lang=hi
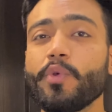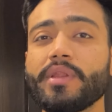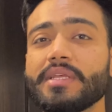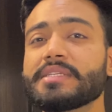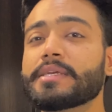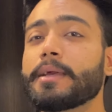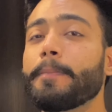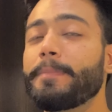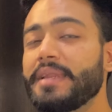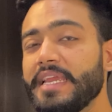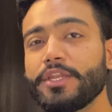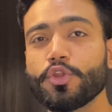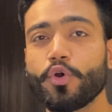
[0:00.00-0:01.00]
इट इज़ अ
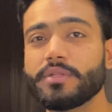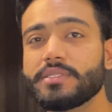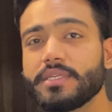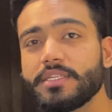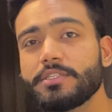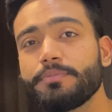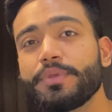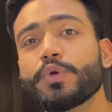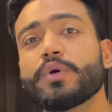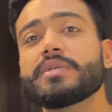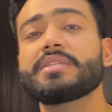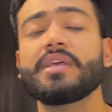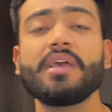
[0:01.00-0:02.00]
कंप्लीट नॉनसेंस
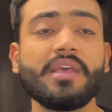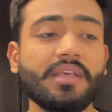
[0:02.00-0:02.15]
बिकॉज